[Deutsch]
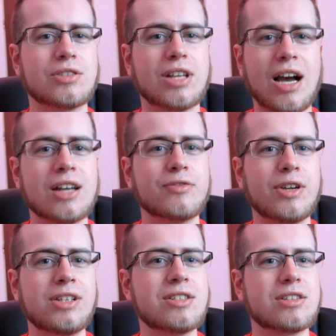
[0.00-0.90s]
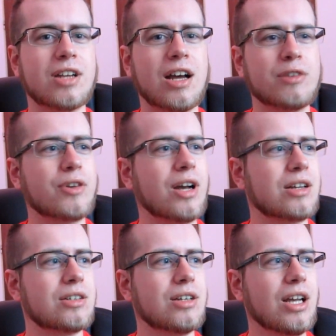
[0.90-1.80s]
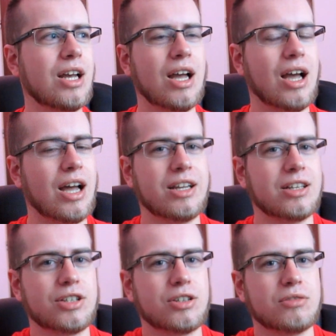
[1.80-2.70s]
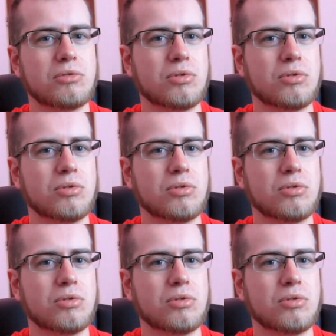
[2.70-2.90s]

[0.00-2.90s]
Und gerade weil diese Nachfrage eigentlich